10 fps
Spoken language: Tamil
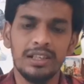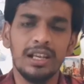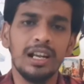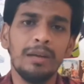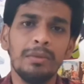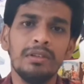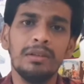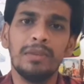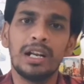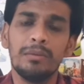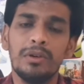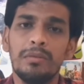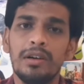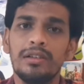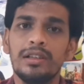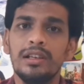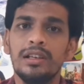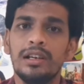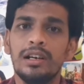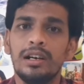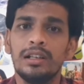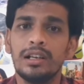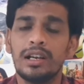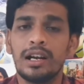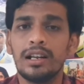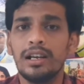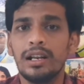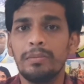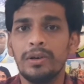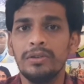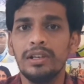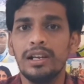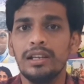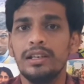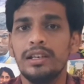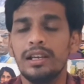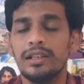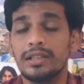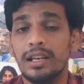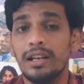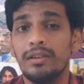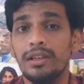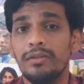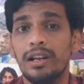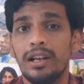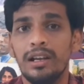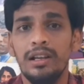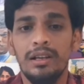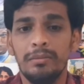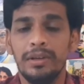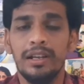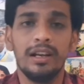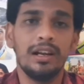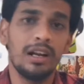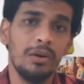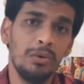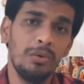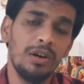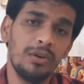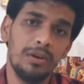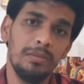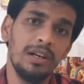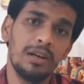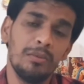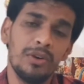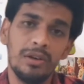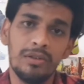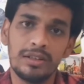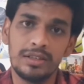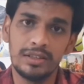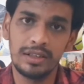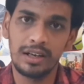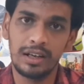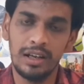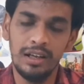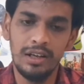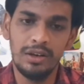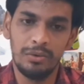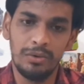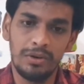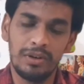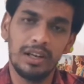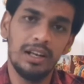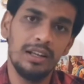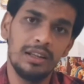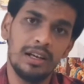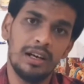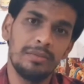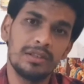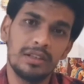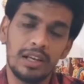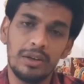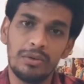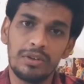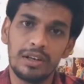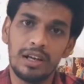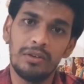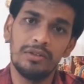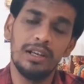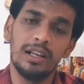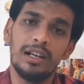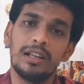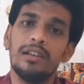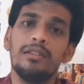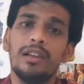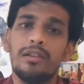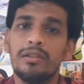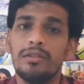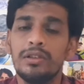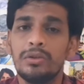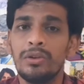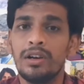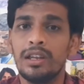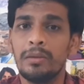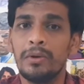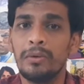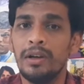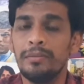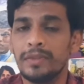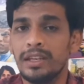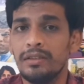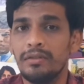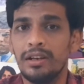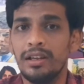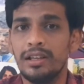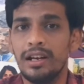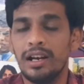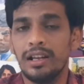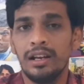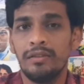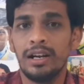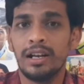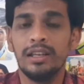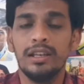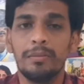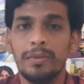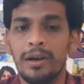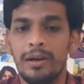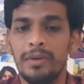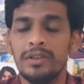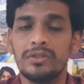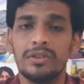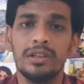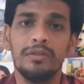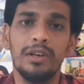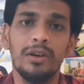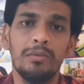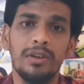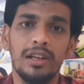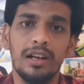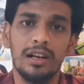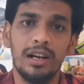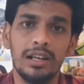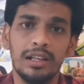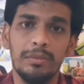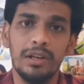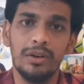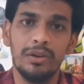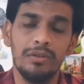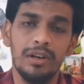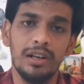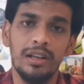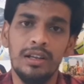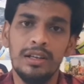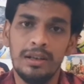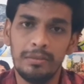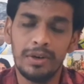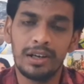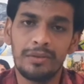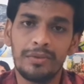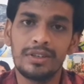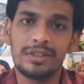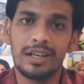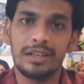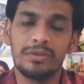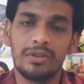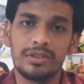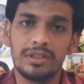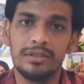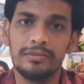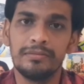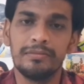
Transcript: இது எல்லாமே வந்து மறைமுகமாக வந்து அந்த கடற்கரை பகுதியில் இந்தியா சைனா வந்து வல்ல பெரிய நாடாக உருவாகணும் அப்படின்ற மோட்டிவ் தான் செஞ்சிட்ருக்கான் ஒரு வகையில் இந்த ஆப்ரேஷன் கை கொடுத்தனா வந்து அந்த இடத்துல வந்து அவனை வந்து தோக்கடிக்க போடுவான் இனி வரும் எதிர்காலங்களில் அவன் அடங்கியிருப்பான் அப்படின்னு சொல்லிட்டு இந்த வீடியோ முடிக்கிறேன் நாளைக்கு இந்த மாதிரி இன்னொரு வீடியோவில் பார்க்குறேன் ஃப்ரெண்ட்ஸ் தேங்க்ஸ் ஃபார் வாட்சிங்